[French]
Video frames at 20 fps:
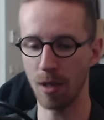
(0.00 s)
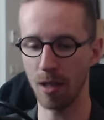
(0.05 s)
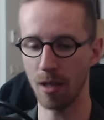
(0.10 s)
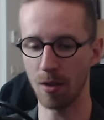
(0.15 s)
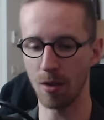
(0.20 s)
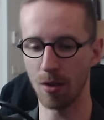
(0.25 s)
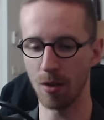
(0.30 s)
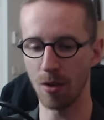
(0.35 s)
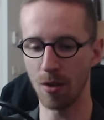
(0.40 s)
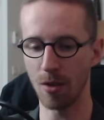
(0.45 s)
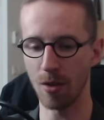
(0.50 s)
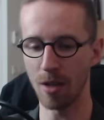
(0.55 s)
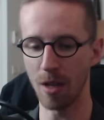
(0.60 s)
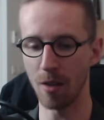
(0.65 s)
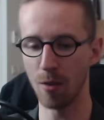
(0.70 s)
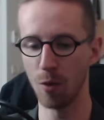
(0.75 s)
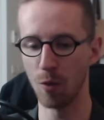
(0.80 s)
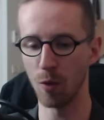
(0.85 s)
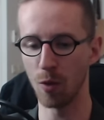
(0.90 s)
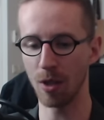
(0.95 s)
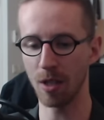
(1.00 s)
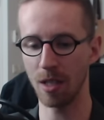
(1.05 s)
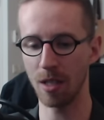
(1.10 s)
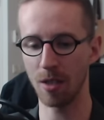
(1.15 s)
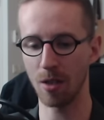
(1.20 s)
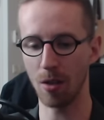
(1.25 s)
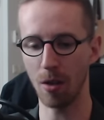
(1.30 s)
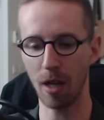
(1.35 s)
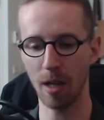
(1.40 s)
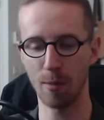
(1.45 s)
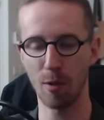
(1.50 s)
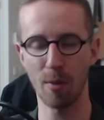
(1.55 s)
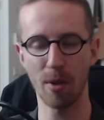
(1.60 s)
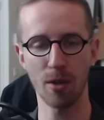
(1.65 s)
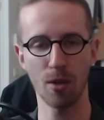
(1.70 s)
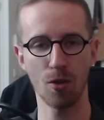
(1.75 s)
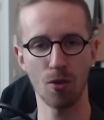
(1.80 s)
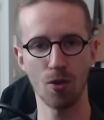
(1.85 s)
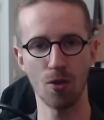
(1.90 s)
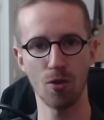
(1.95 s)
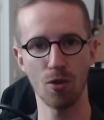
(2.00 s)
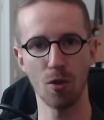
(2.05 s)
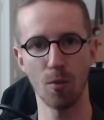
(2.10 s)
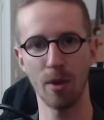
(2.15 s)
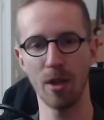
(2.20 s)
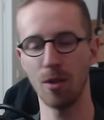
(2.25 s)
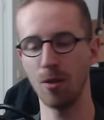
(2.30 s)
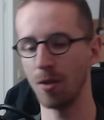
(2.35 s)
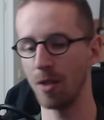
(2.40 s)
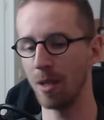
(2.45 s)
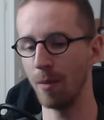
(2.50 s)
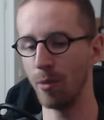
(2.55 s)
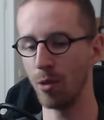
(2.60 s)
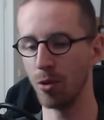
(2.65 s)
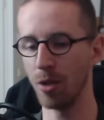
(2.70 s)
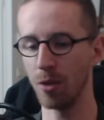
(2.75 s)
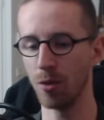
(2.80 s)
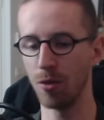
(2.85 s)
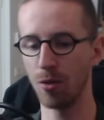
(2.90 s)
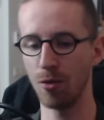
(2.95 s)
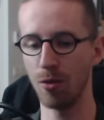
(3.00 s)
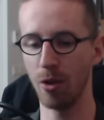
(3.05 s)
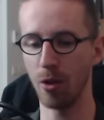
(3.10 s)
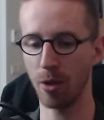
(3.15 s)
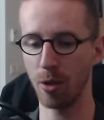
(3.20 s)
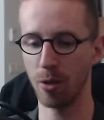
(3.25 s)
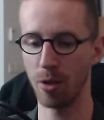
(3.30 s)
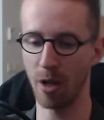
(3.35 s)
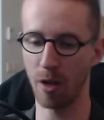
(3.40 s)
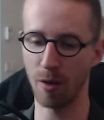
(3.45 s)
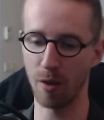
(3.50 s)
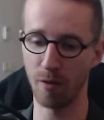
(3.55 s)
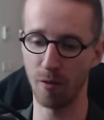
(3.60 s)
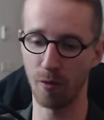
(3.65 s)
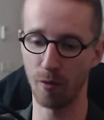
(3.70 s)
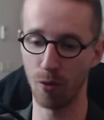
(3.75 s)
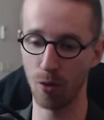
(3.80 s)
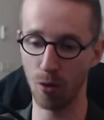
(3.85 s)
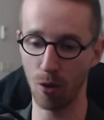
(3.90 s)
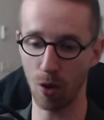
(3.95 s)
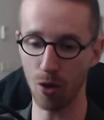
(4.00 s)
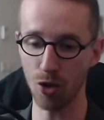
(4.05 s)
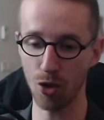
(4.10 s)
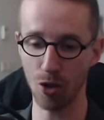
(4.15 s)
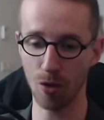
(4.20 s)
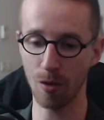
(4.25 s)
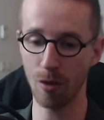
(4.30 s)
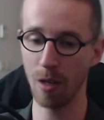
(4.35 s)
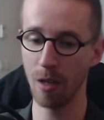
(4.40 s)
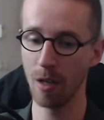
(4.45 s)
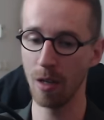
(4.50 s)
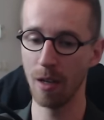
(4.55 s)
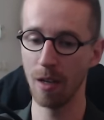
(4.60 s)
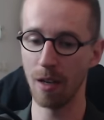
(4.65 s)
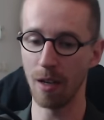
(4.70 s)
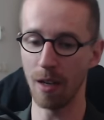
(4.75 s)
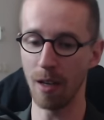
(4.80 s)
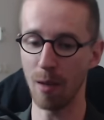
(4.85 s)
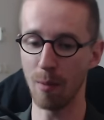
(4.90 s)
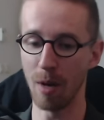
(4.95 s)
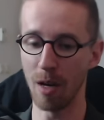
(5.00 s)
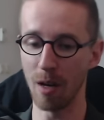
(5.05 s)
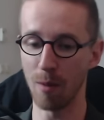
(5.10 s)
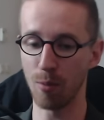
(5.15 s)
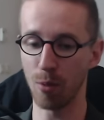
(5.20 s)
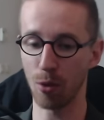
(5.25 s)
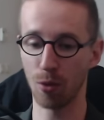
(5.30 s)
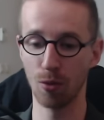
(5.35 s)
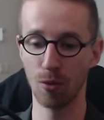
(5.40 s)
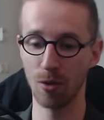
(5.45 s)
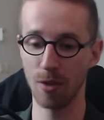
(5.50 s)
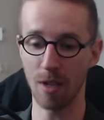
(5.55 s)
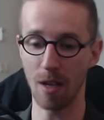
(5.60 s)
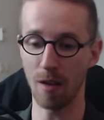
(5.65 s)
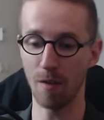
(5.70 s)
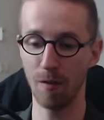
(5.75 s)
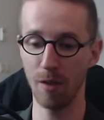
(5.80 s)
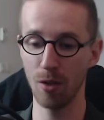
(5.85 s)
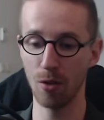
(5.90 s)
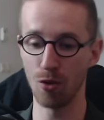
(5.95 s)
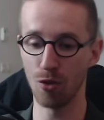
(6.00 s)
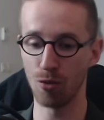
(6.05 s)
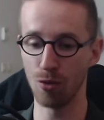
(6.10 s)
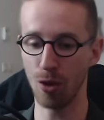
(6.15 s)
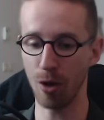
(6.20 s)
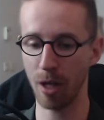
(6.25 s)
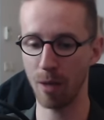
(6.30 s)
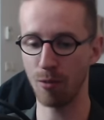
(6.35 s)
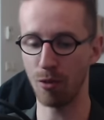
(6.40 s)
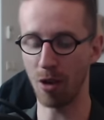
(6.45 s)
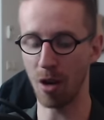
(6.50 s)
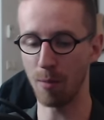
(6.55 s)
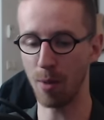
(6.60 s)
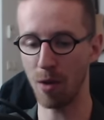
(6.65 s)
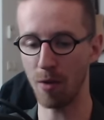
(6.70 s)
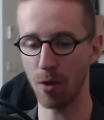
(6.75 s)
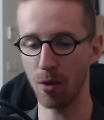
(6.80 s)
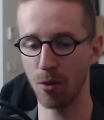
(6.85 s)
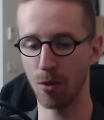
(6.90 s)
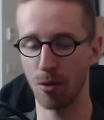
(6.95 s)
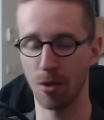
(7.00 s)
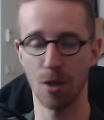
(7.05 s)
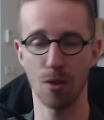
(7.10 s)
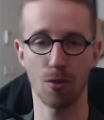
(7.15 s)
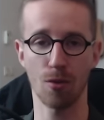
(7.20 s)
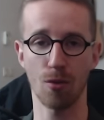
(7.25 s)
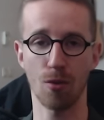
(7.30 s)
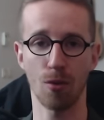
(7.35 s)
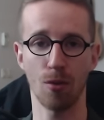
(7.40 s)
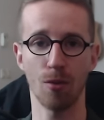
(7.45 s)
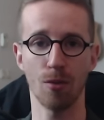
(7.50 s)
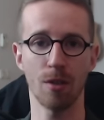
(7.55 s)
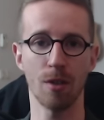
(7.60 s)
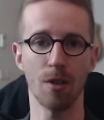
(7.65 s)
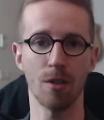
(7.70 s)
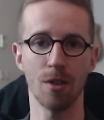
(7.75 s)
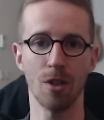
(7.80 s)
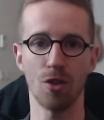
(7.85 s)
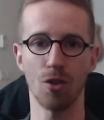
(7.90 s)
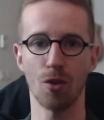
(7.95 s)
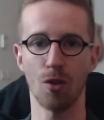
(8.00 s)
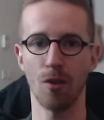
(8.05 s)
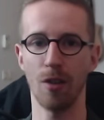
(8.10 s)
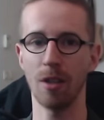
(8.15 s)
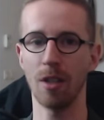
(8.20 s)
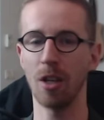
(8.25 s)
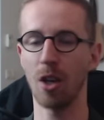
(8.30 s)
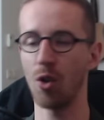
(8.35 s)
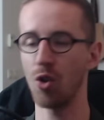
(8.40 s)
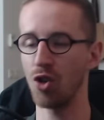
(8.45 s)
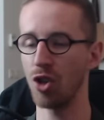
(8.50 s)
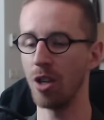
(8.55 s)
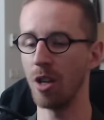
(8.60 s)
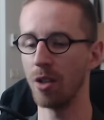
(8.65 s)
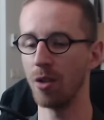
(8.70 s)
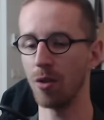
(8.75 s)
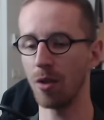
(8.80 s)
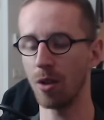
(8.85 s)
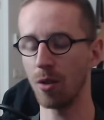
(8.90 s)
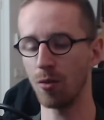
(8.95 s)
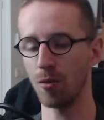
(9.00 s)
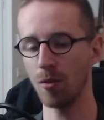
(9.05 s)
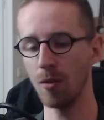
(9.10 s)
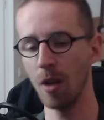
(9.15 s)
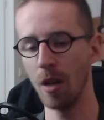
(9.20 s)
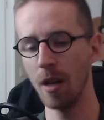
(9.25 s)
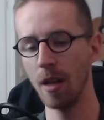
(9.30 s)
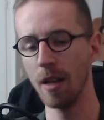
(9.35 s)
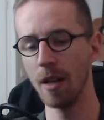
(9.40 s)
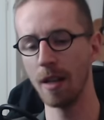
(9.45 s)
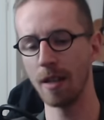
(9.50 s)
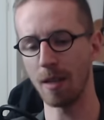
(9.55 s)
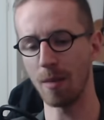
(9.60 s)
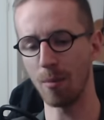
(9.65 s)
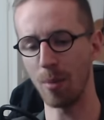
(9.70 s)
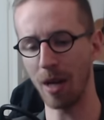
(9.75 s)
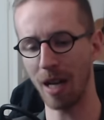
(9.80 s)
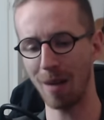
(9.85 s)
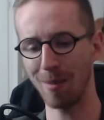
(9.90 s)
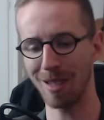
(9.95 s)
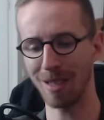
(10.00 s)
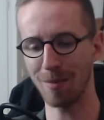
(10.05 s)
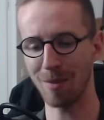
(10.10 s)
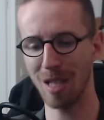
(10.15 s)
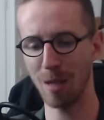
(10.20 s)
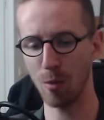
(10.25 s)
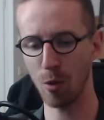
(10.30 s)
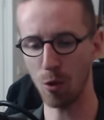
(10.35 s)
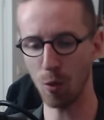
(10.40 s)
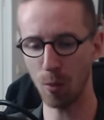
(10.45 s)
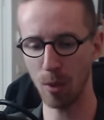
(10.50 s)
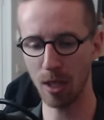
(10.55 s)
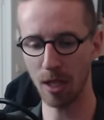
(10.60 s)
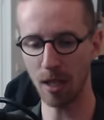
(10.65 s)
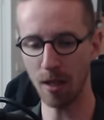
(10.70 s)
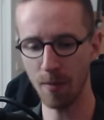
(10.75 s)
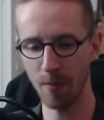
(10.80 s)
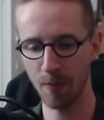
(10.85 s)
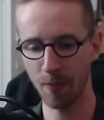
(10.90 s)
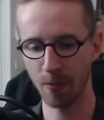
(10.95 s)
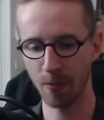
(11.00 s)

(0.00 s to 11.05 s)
Et euh, il y a une nouveauté qui sort, il peut pas choper le succès pionnier dessus alors qu'il est voulu rush. Et bah, pour toute sa vie de joueur, il pourra pas avoir le succès sur son compte, euh, sachant qu'il y en a qui rush les ladders et tout. Ça me paraît peut-être un petit peu compliqué.